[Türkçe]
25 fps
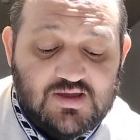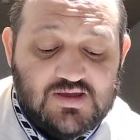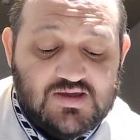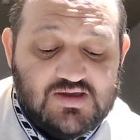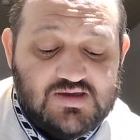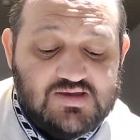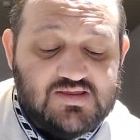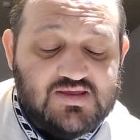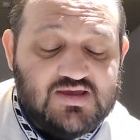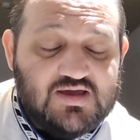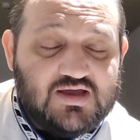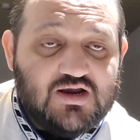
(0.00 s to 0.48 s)

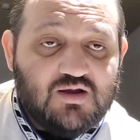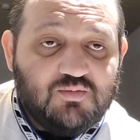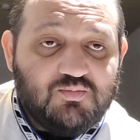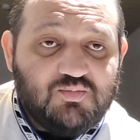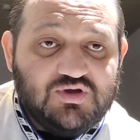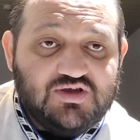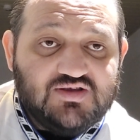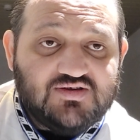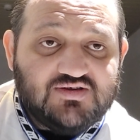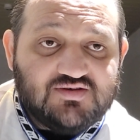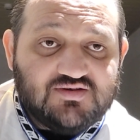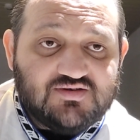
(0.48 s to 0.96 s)
Indiana
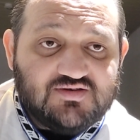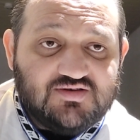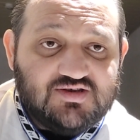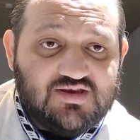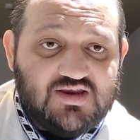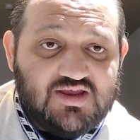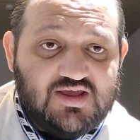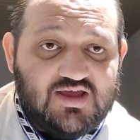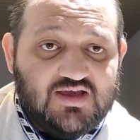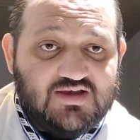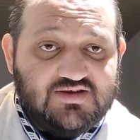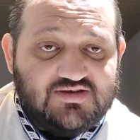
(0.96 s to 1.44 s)
Pacers
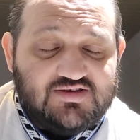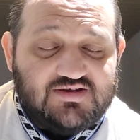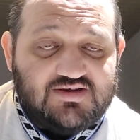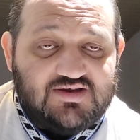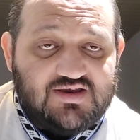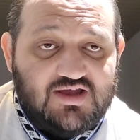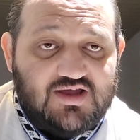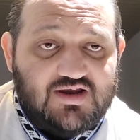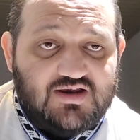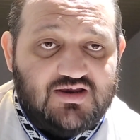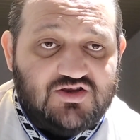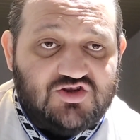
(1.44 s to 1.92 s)
yine
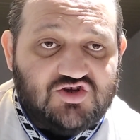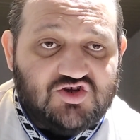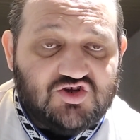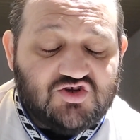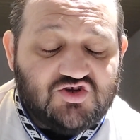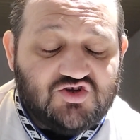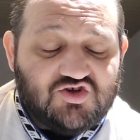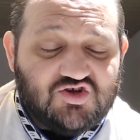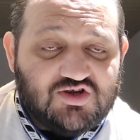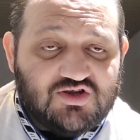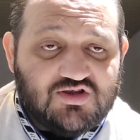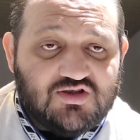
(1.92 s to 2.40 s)
eksiklerle
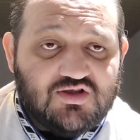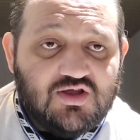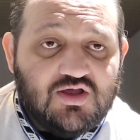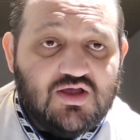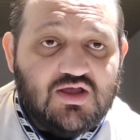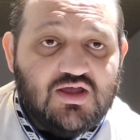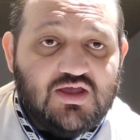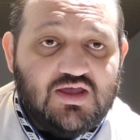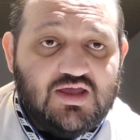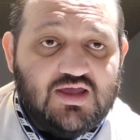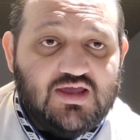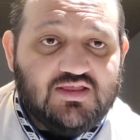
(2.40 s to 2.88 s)
çıkacak.
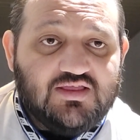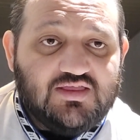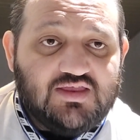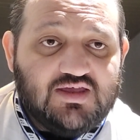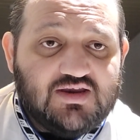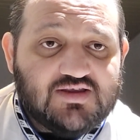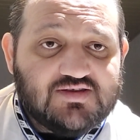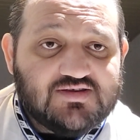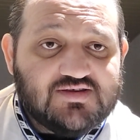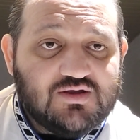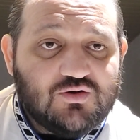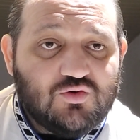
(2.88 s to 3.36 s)

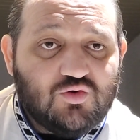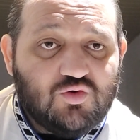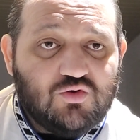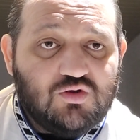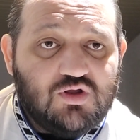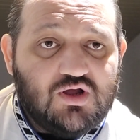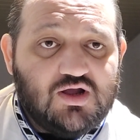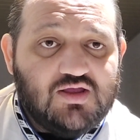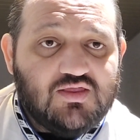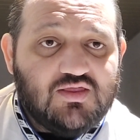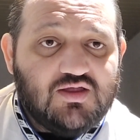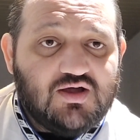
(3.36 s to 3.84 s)
Enteresan
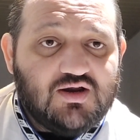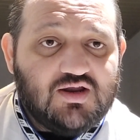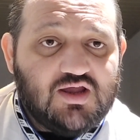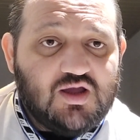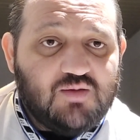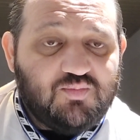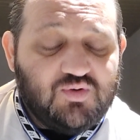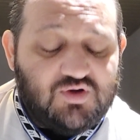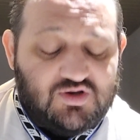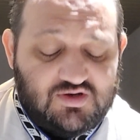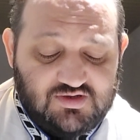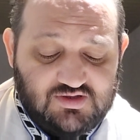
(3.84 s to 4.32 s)
olaylar
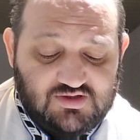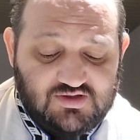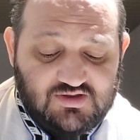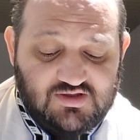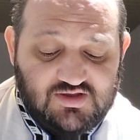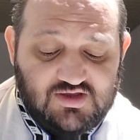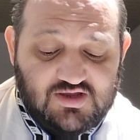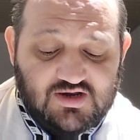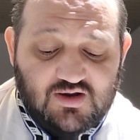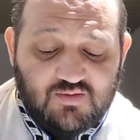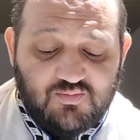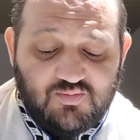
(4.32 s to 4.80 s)
yapan
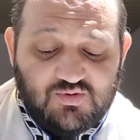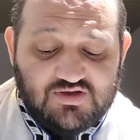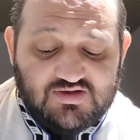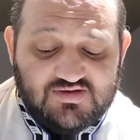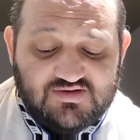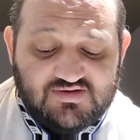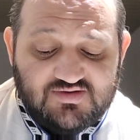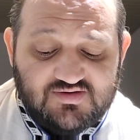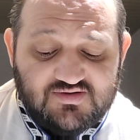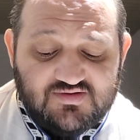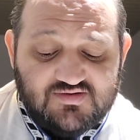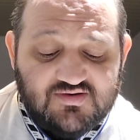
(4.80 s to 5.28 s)
Indiana
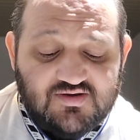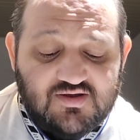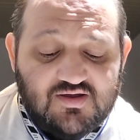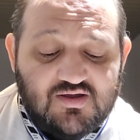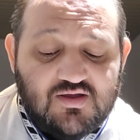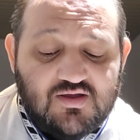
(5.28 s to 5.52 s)
Pacers